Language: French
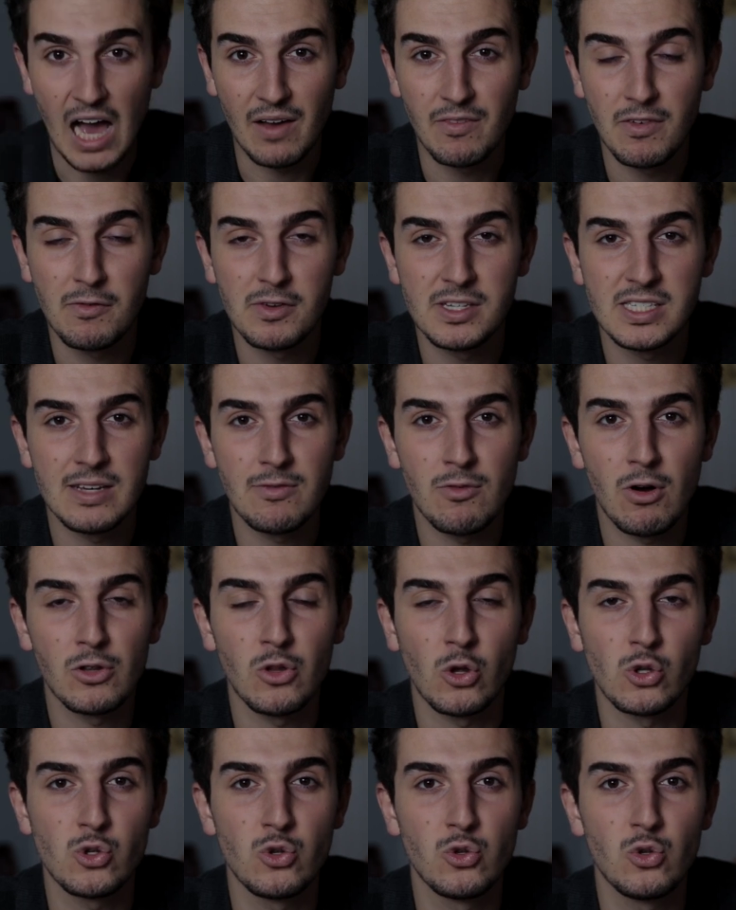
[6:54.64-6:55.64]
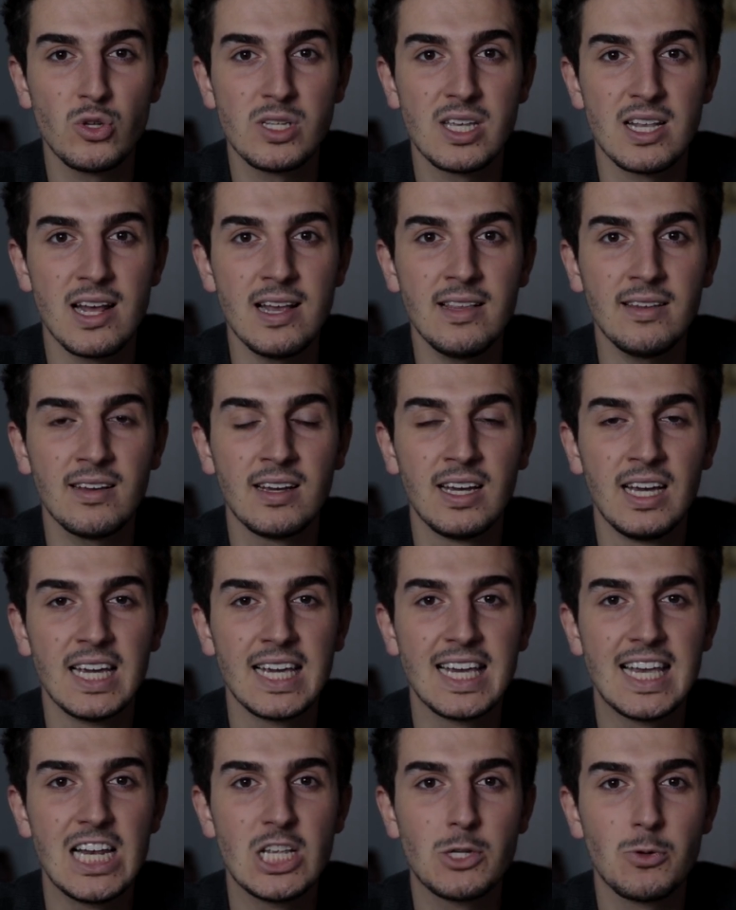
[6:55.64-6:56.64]
avait fait savoir dans une de ses lettres
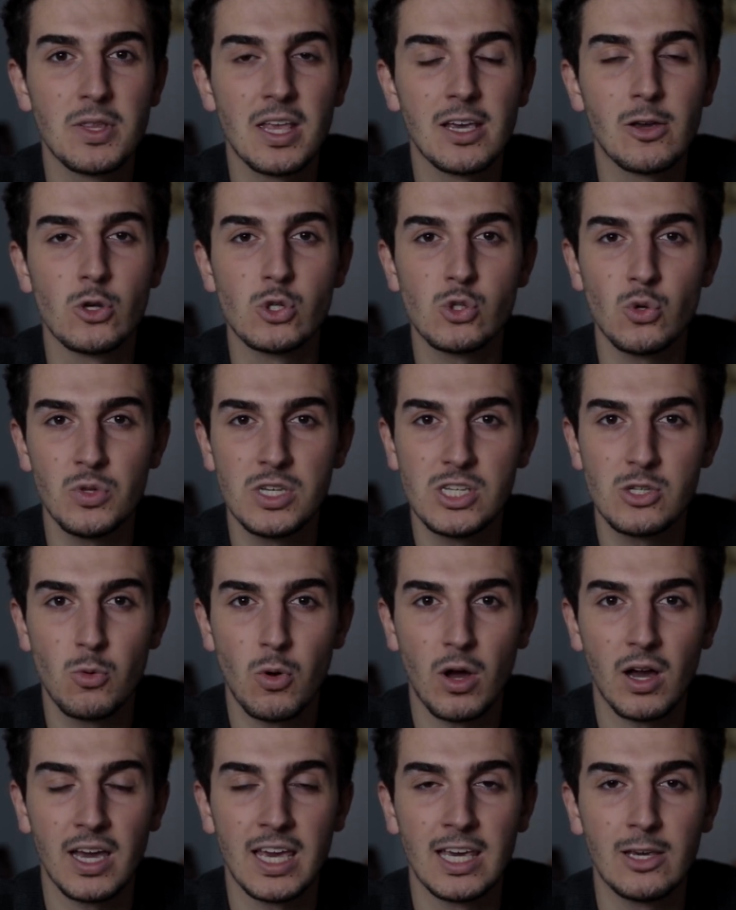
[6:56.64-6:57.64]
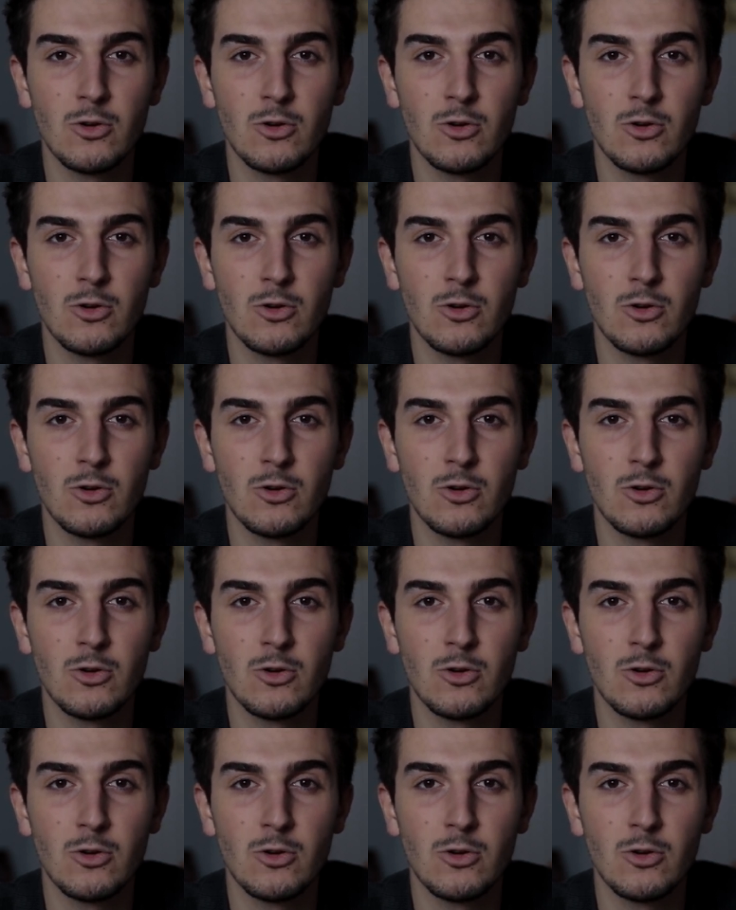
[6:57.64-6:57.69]
qu'il souhaitait que son histoire